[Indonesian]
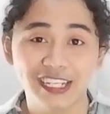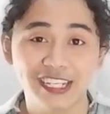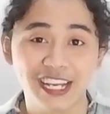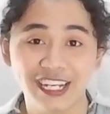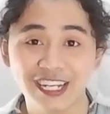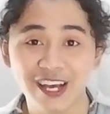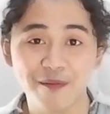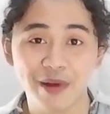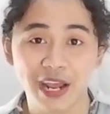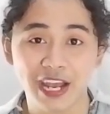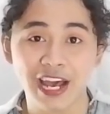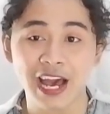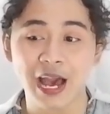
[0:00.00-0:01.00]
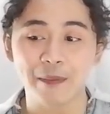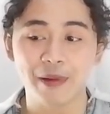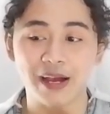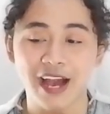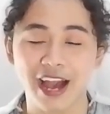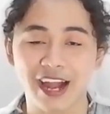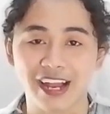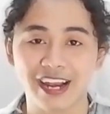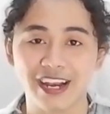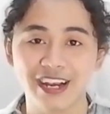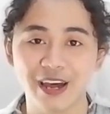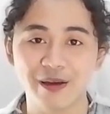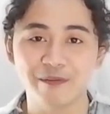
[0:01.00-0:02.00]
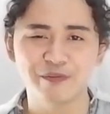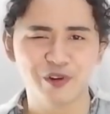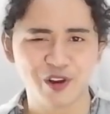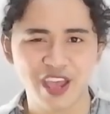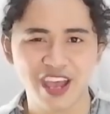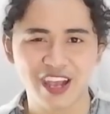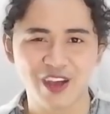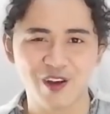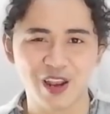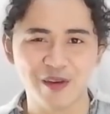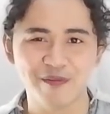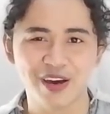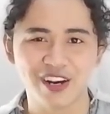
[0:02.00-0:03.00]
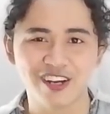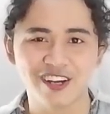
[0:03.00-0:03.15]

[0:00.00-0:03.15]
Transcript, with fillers: yang terjadi dengan mereka? Apakah akan ada proyek collab